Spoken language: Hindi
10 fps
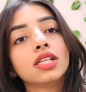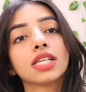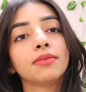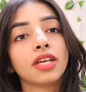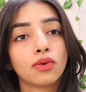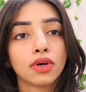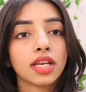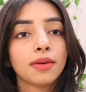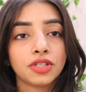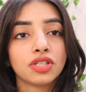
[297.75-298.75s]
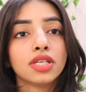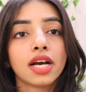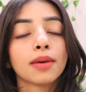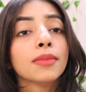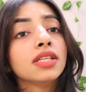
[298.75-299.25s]
हॉल्स आप देखोगे ना पीछे
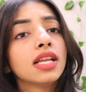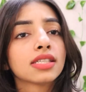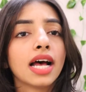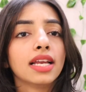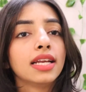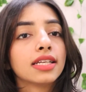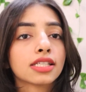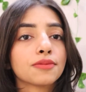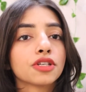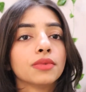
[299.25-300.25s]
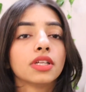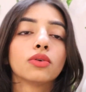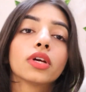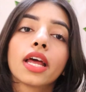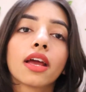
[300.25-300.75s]
जाके मैं सारे लिंक डिस्क्रिप्शन में दे
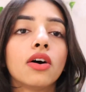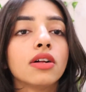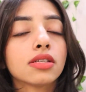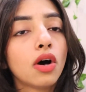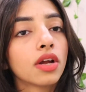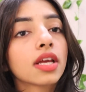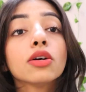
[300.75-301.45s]
दूंगी नाइका हॉल्स और